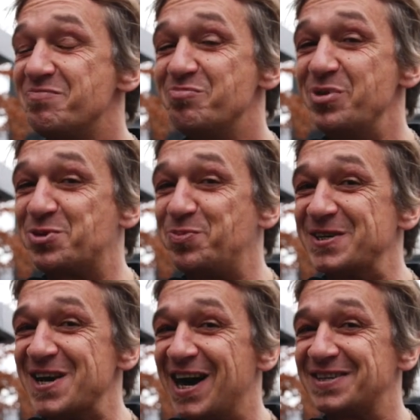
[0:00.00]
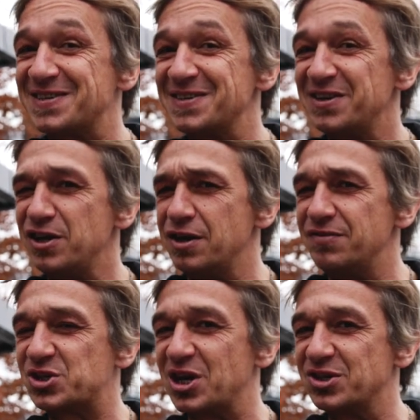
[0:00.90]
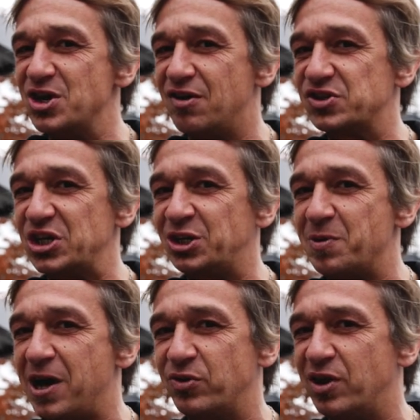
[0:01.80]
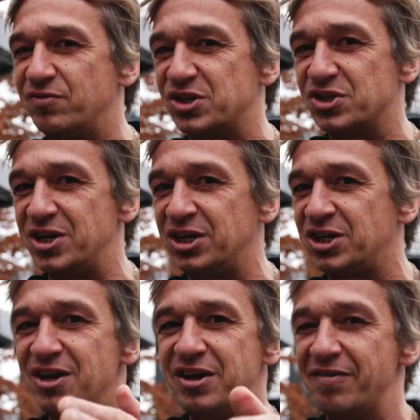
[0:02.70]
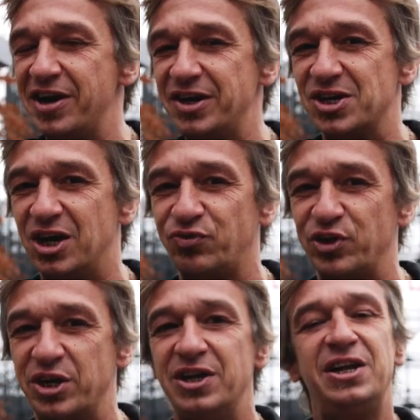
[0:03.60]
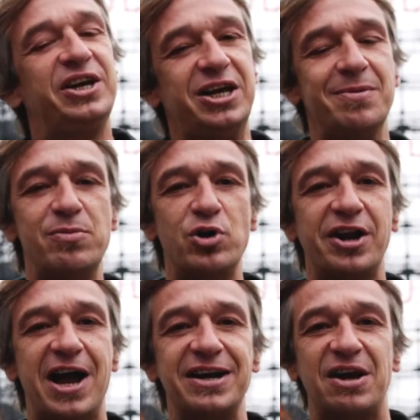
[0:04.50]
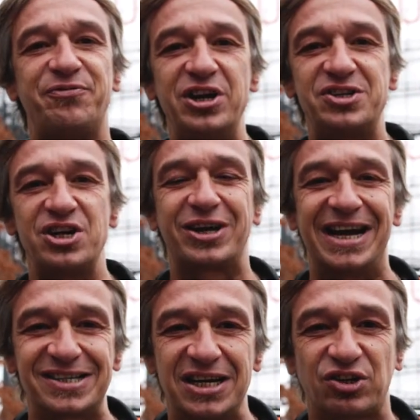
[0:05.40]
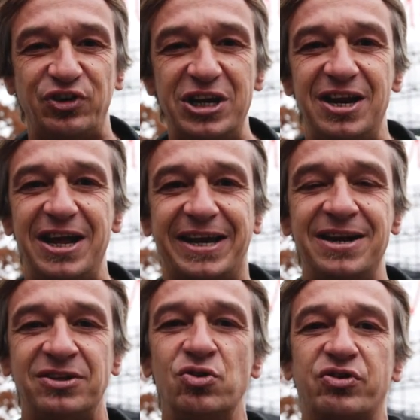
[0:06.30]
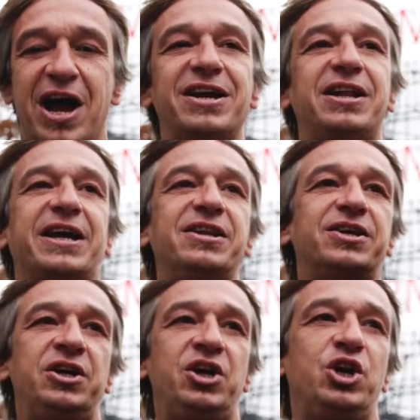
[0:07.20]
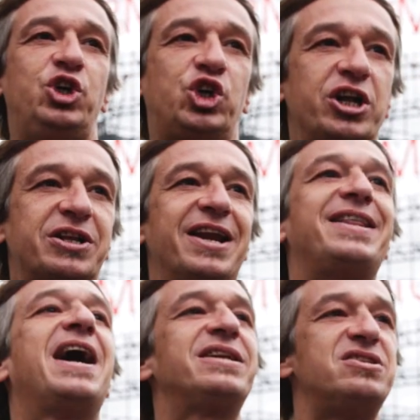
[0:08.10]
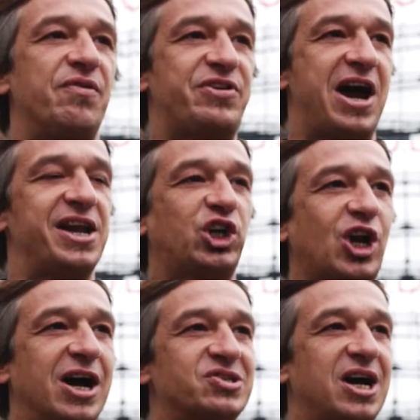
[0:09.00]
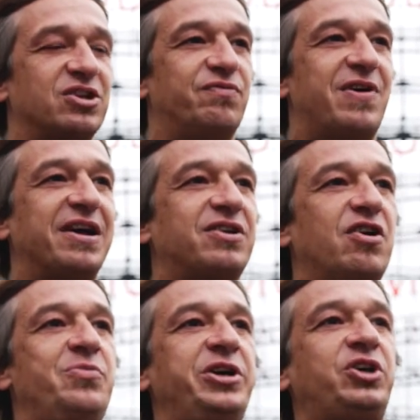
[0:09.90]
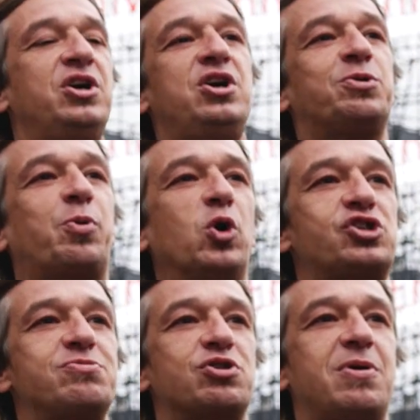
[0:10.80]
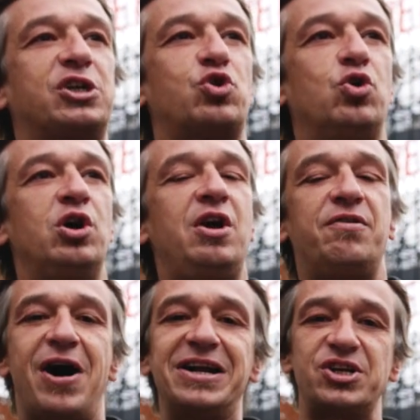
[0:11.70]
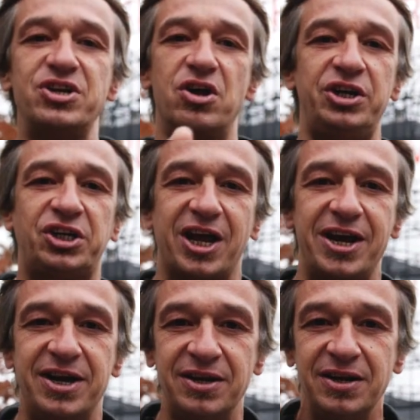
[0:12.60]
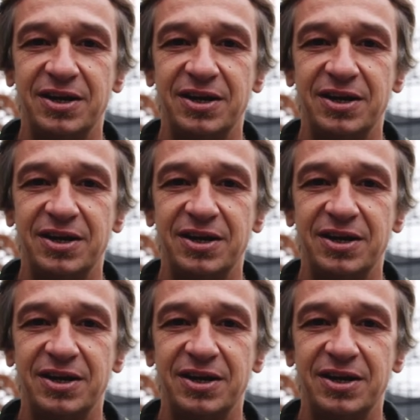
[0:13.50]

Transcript: mit Bedacht. Ihr wisst ganz genau, was ich meine oder wisst ihr es nicht? Ihr werdet es rausfinden. Hier im Bermuda-Dreieck, da findet ihr noch ganz, ganz viele Legenden und eine Legende, die steht gerade da hinten auf der anderen Straßenseite und wartet auf mich. Ich poste ihm schon mal zu. Falls ihr ihn noch nicht kennen,